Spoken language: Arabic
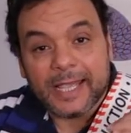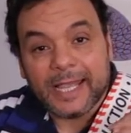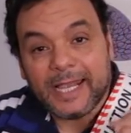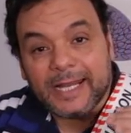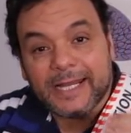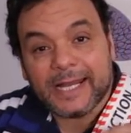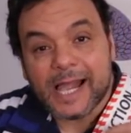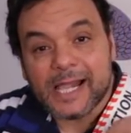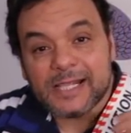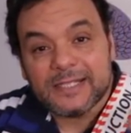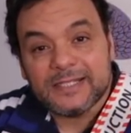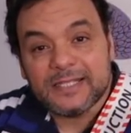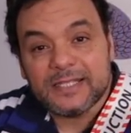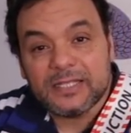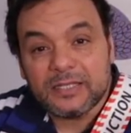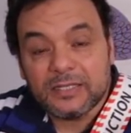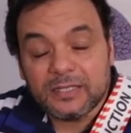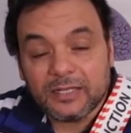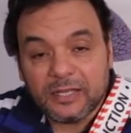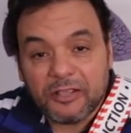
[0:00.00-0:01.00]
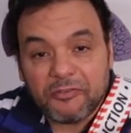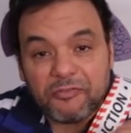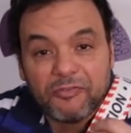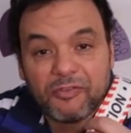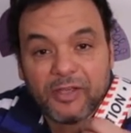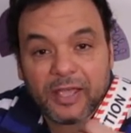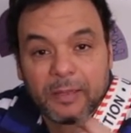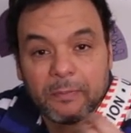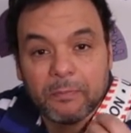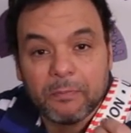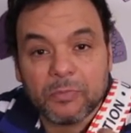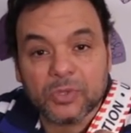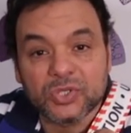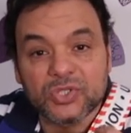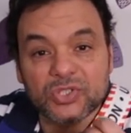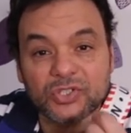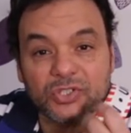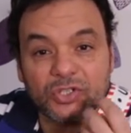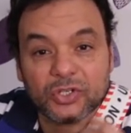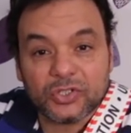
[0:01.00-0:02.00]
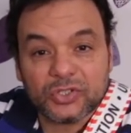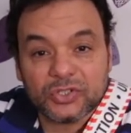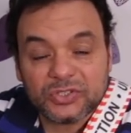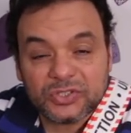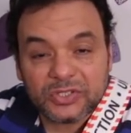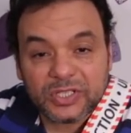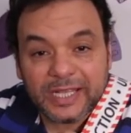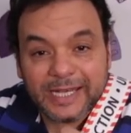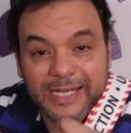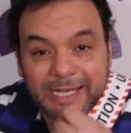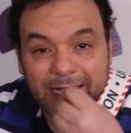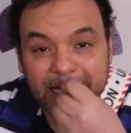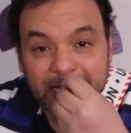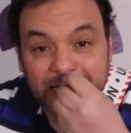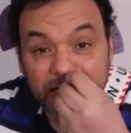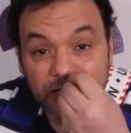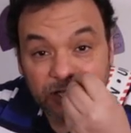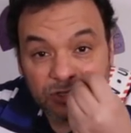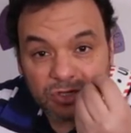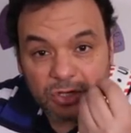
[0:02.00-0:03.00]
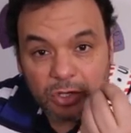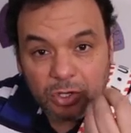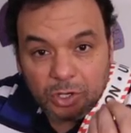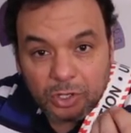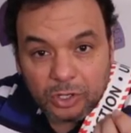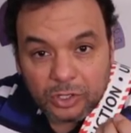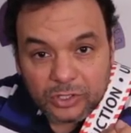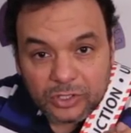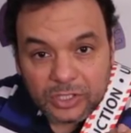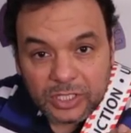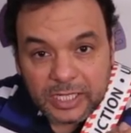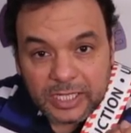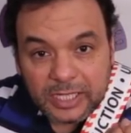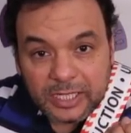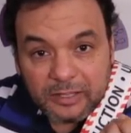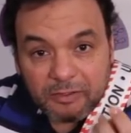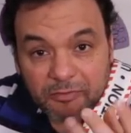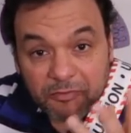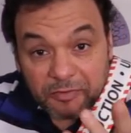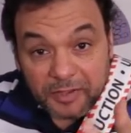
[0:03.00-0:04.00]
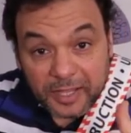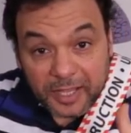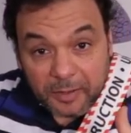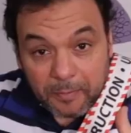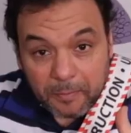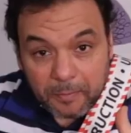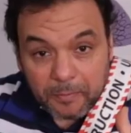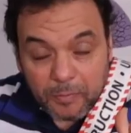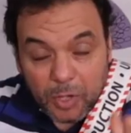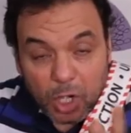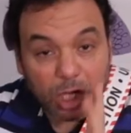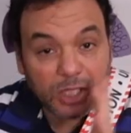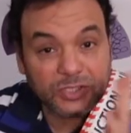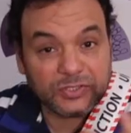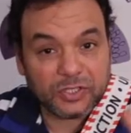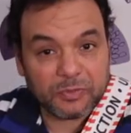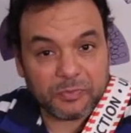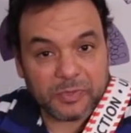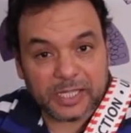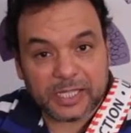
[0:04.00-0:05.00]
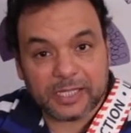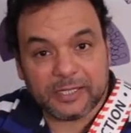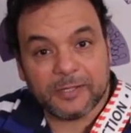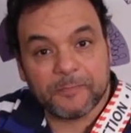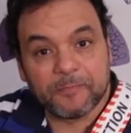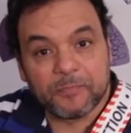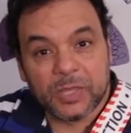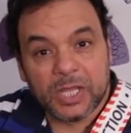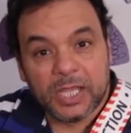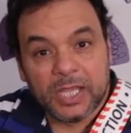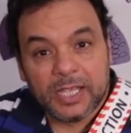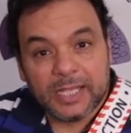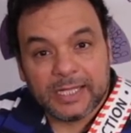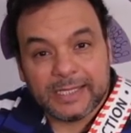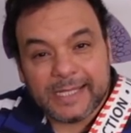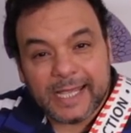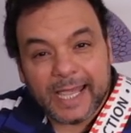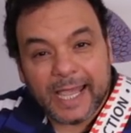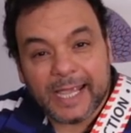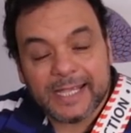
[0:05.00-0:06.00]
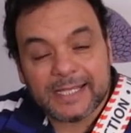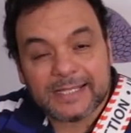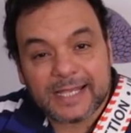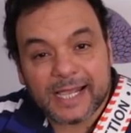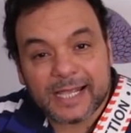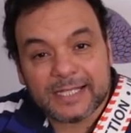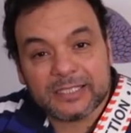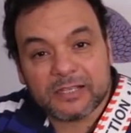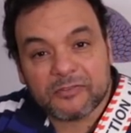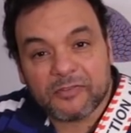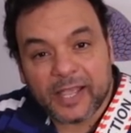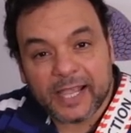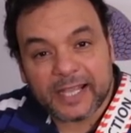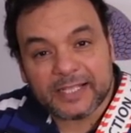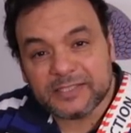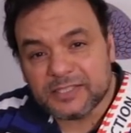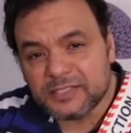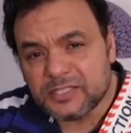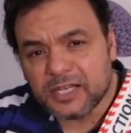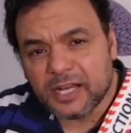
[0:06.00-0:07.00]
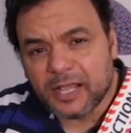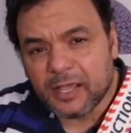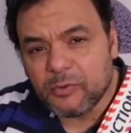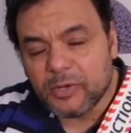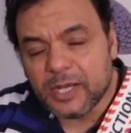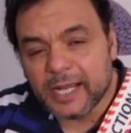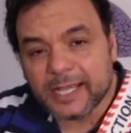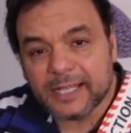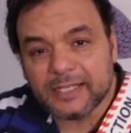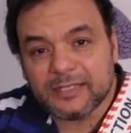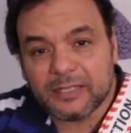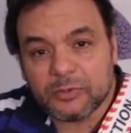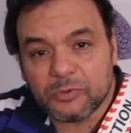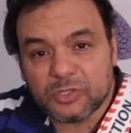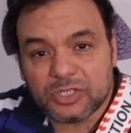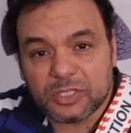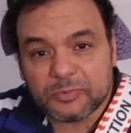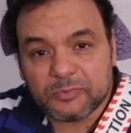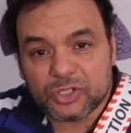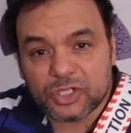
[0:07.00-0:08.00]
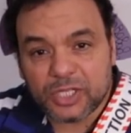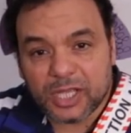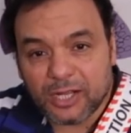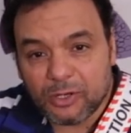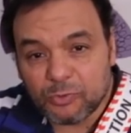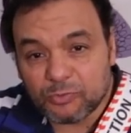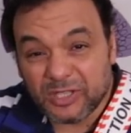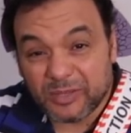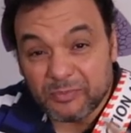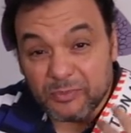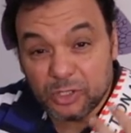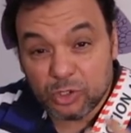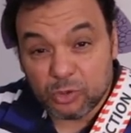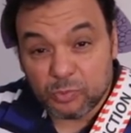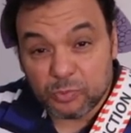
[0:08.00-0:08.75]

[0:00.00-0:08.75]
احنا عايزين نفهم مسطره الجيتار فهم اكتر من كده ده هيساعدك في حاجات كتيره قوي انك انت وانت بتشتغل وبتعمل